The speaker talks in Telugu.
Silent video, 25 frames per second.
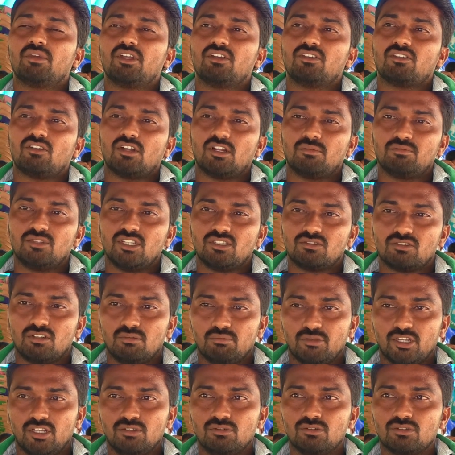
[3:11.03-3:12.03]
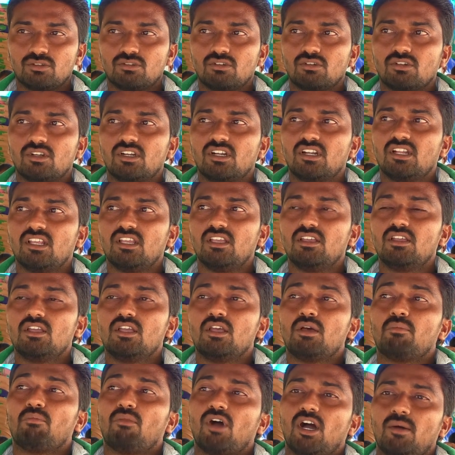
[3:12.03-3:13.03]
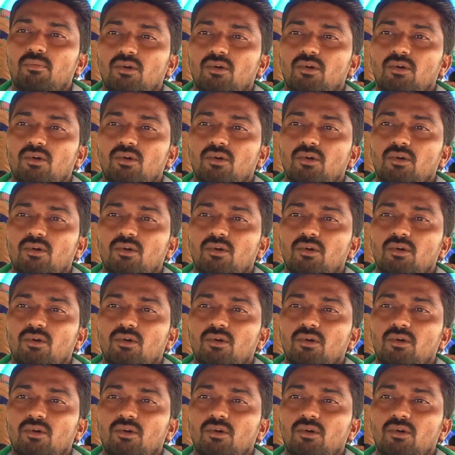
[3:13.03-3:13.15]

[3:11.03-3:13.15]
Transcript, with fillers: మేము డెవలప్ చేసుకుని మేము చూసుకుంటుంటే మా